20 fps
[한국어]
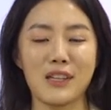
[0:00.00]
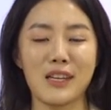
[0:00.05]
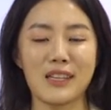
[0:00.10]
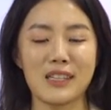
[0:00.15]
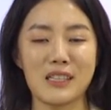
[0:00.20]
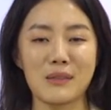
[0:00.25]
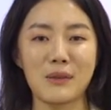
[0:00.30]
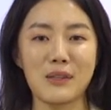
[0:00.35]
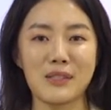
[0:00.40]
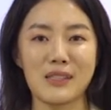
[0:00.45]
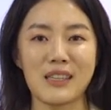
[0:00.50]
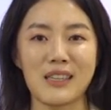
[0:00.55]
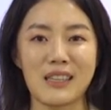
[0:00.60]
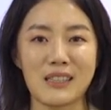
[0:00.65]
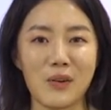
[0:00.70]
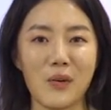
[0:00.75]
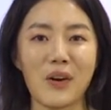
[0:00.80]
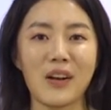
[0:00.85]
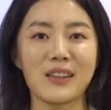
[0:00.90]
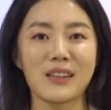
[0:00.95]
우리나라
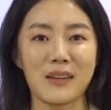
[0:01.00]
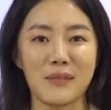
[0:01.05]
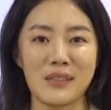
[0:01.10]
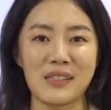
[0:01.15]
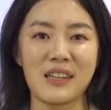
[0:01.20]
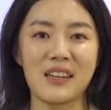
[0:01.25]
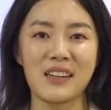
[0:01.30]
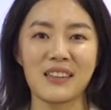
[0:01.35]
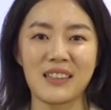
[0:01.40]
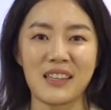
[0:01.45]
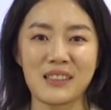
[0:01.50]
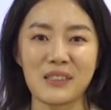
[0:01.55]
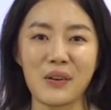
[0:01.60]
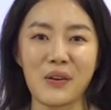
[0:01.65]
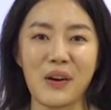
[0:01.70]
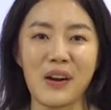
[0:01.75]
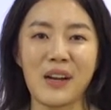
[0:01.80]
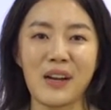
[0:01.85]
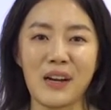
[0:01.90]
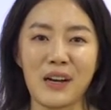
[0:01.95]
10원짜리의 석가탑이
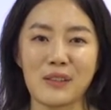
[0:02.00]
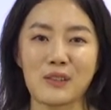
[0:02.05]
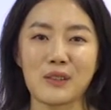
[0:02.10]
생각나서